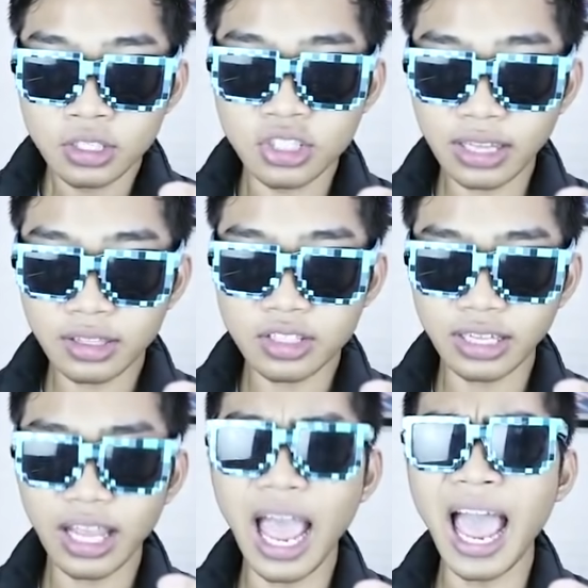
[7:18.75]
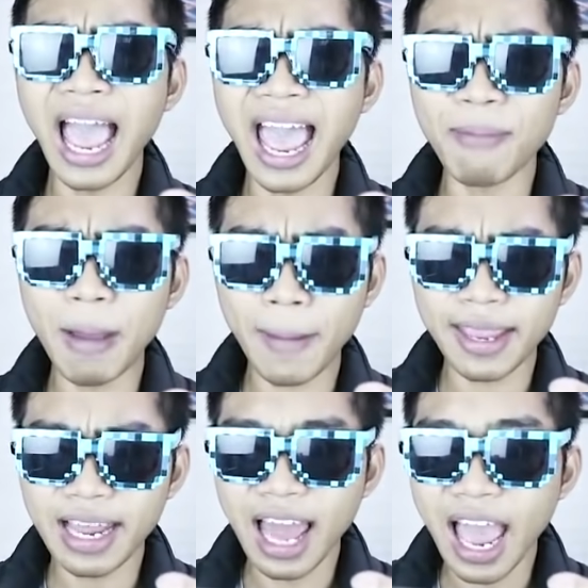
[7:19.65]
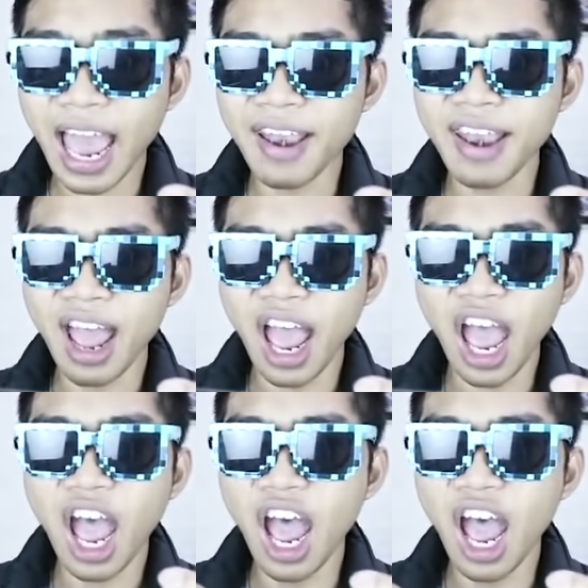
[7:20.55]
set set ah bapak gila no